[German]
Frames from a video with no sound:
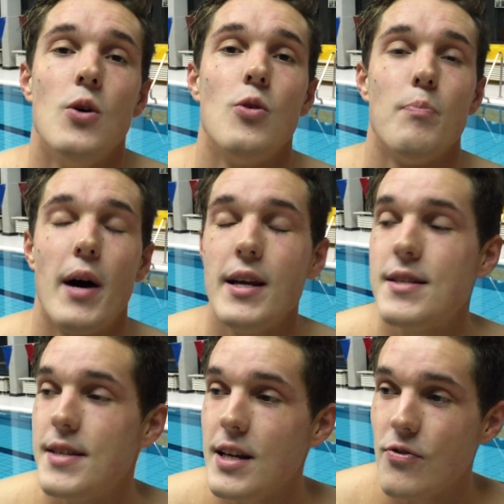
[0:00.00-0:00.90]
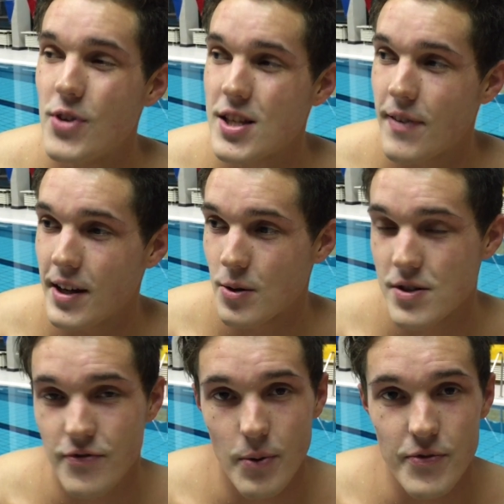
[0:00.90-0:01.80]
und mein Ziel für
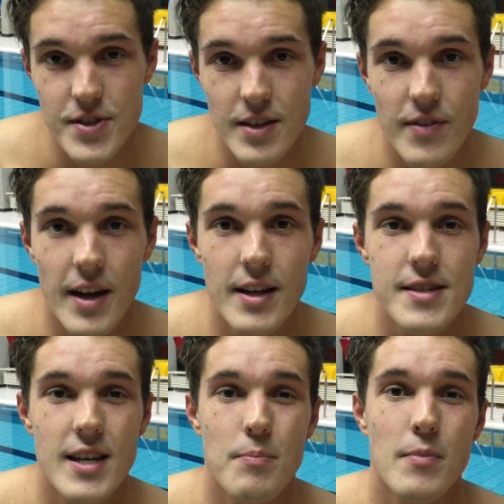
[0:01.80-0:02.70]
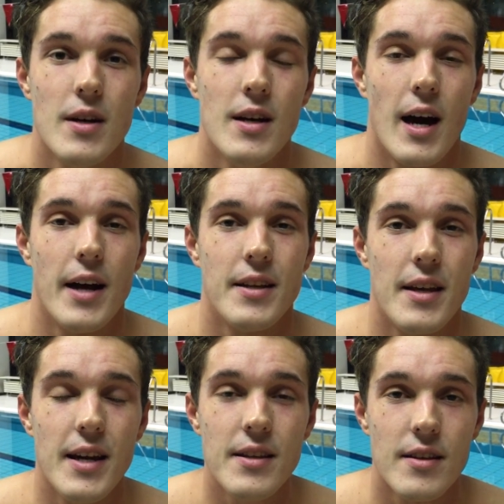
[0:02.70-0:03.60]
2015 wäre jetzt eben
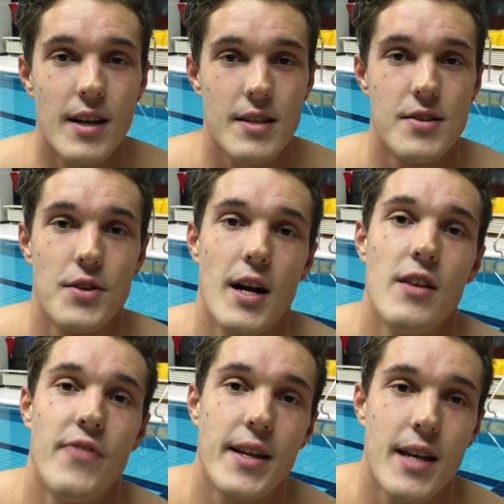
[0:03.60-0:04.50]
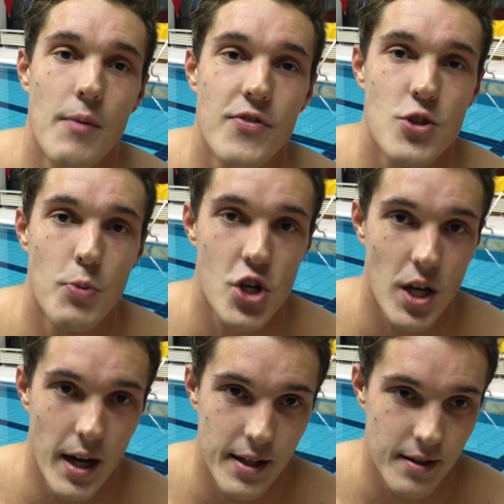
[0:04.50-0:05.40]
einen internationalen Wettkampf zu
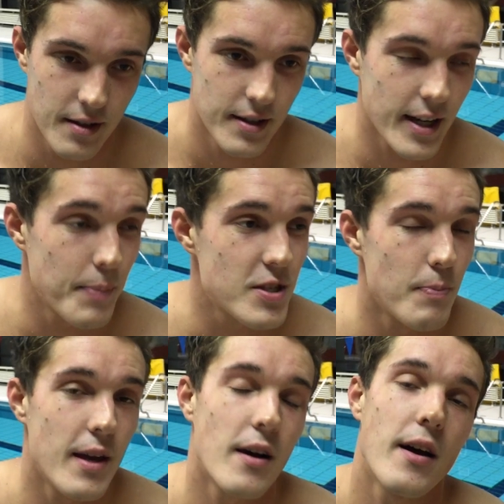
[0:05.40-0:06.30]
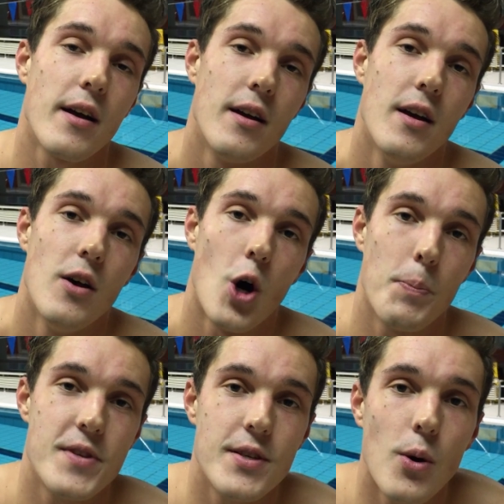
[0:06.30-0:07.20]
bestreiten. Da gibt es mehrere
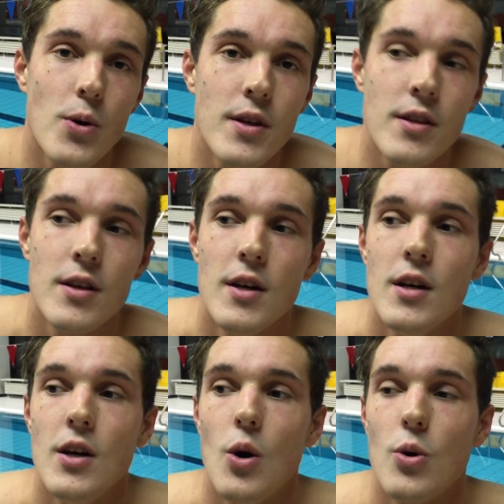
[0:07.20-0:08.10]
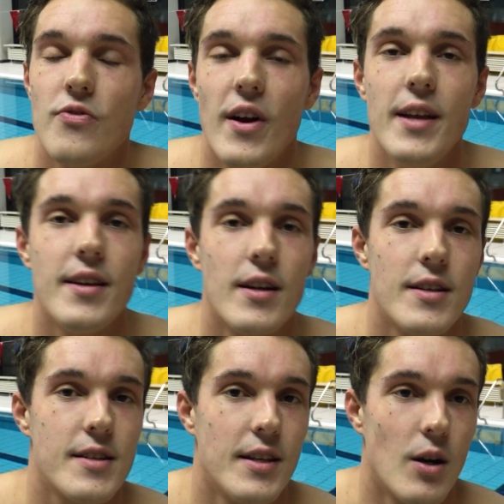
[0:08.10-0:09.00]
Optionen, und welcher
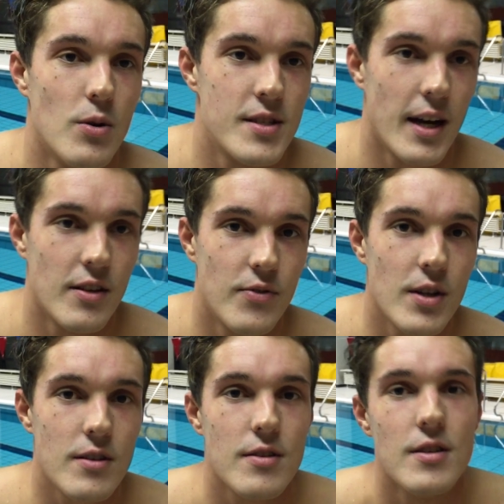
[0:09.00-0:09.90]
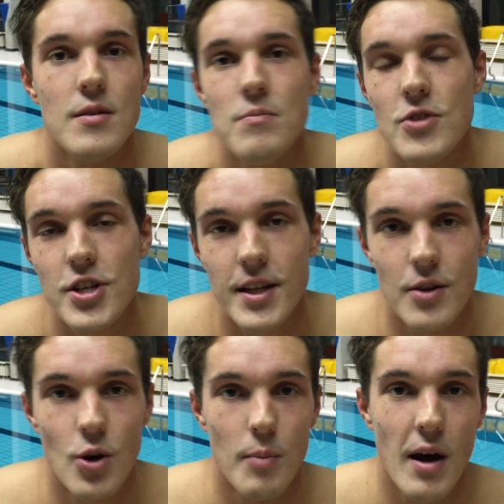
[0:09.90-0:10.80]
das genau sein wird, steht
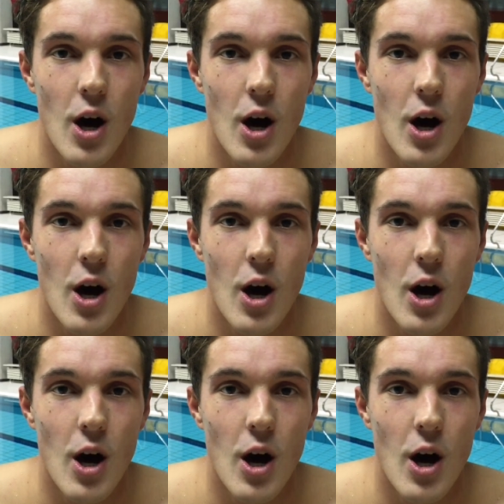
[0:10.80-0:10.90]
dann noch im